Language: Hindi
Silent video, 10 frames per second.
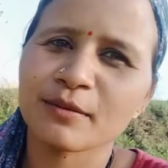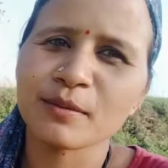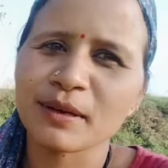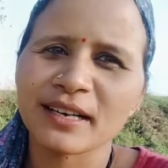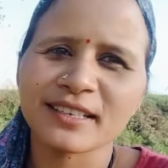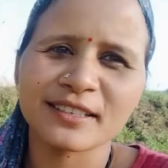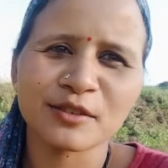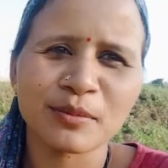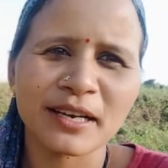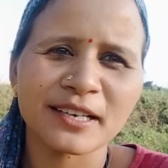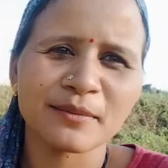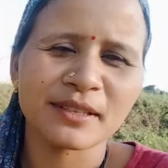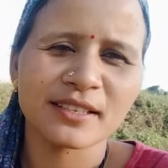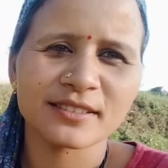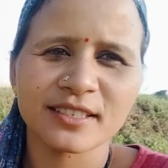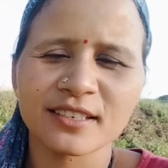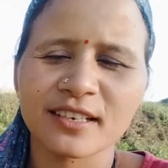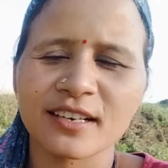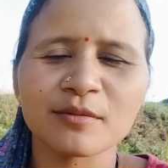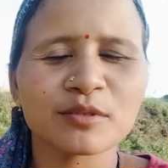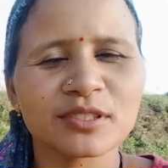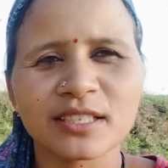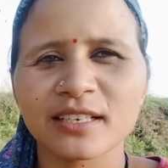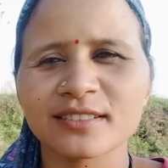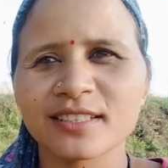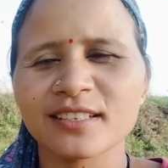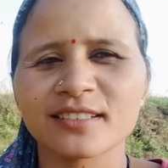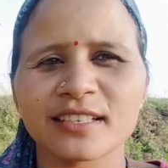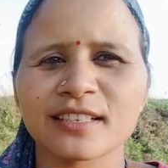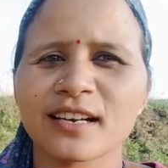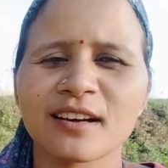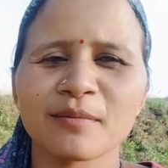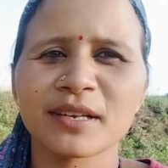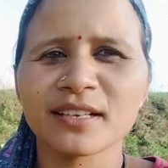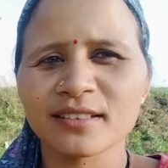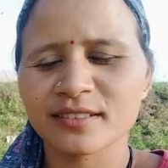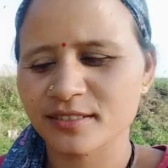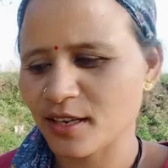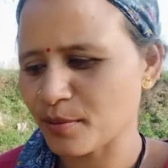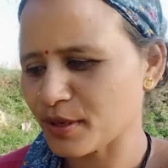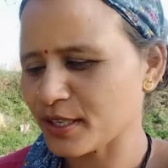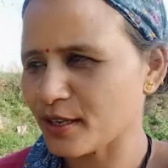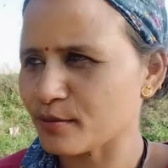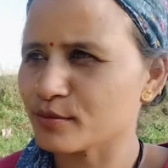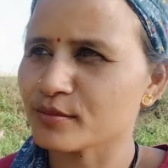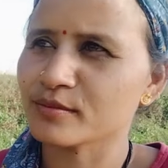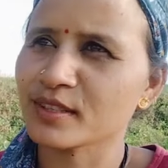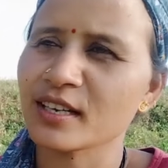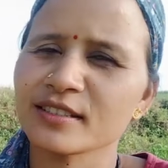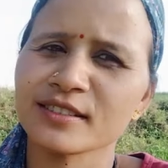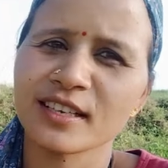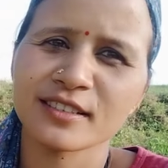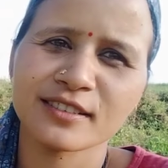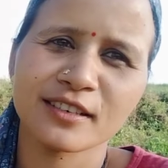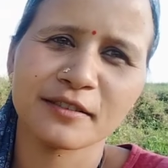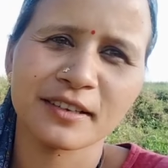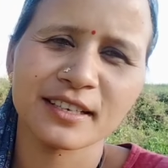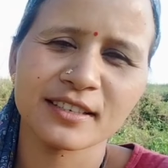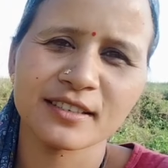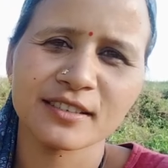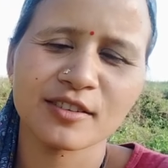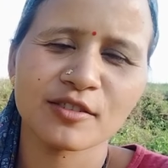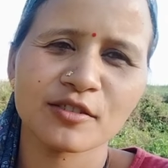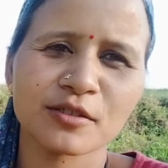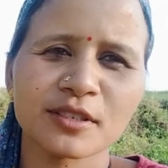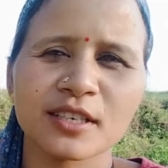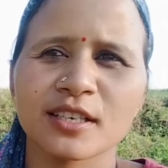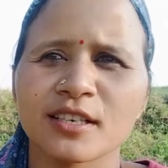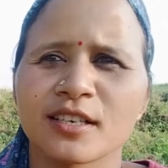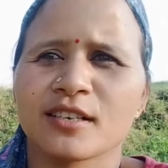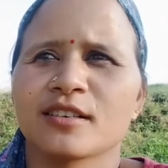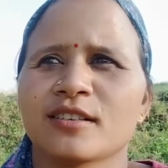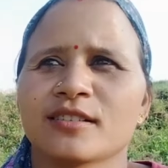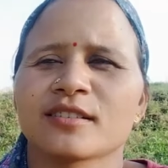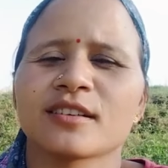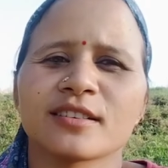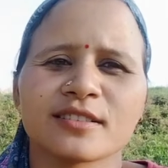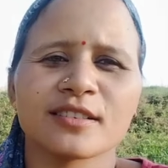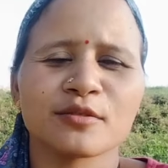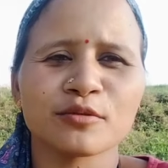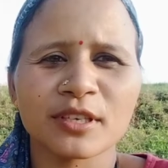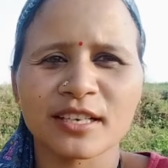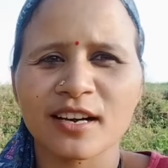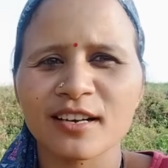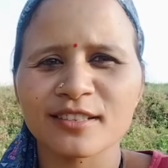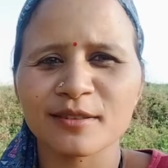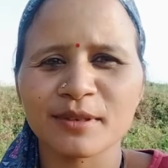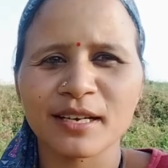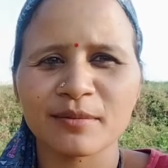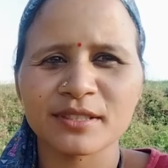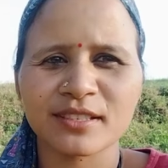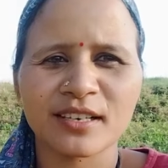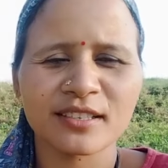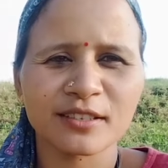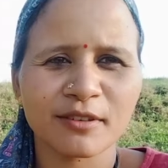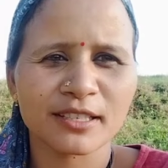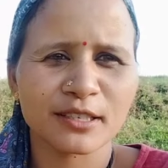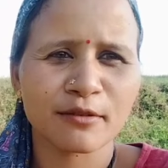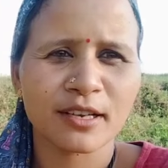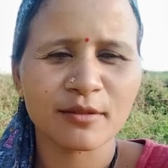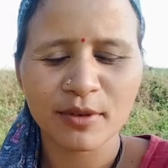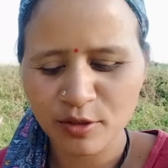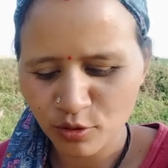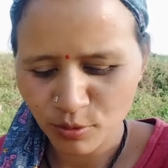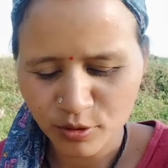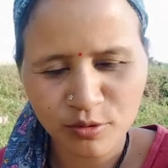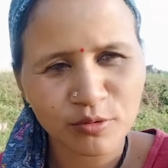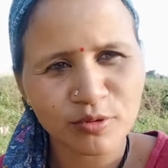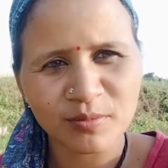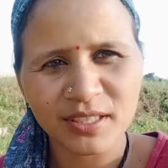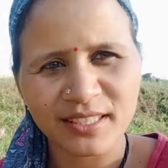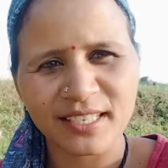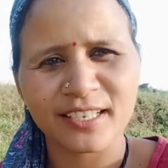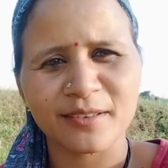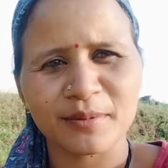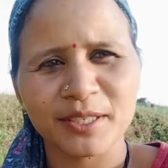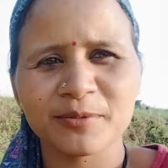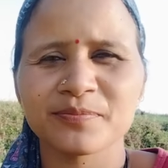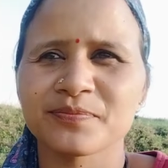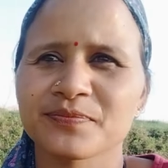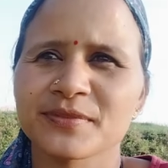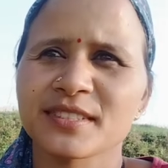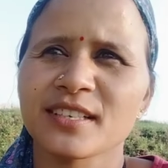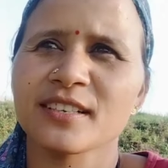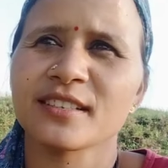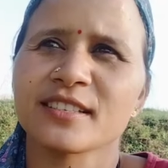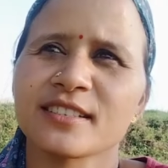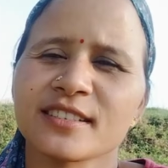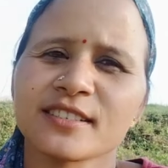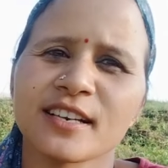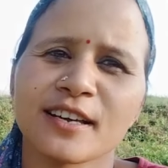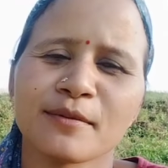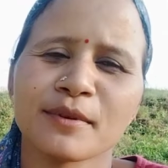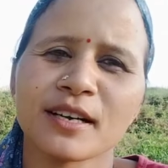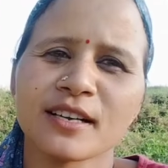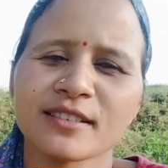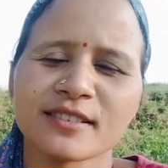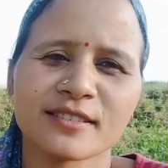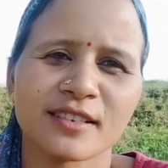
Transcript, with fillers: पर बैठ गई तो बैठने में इतना अच्छा लग रहा है ना मुझे यहाँ अच्छा लगता है तालाब में ना शाम के टाइम ताज़ी ताज़ी हवाएं और घर से दूर एकांत में यहाँ पर शांत वातावरण मन को बहुत सुकून मिलता है यहाँ पे अच्छा लगता है जैसे शहर में गाइस